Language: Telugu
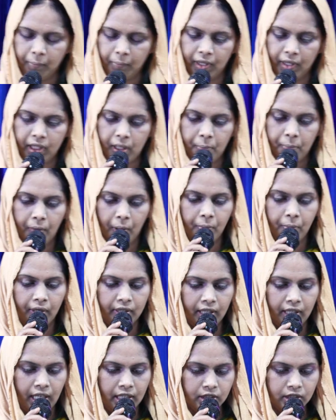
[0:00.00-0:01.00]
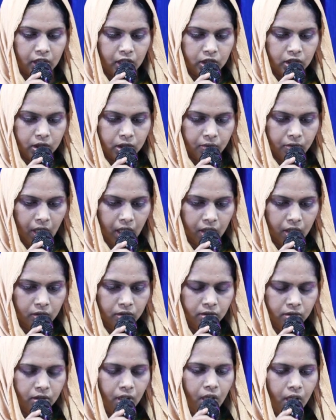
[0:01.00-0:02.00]
మరి ప్రభు అయిన యేసుక్రీస్తు వారు
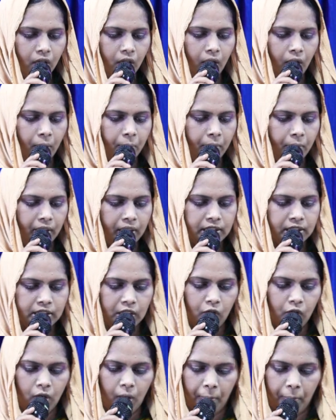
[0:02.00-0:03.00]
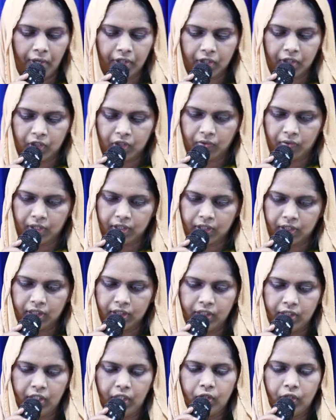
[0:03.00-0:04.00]
మరి సిరువులో పలికినటువంటి ఇది
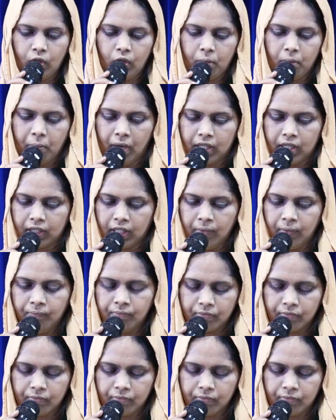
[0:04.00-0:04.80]
రెండవ మాట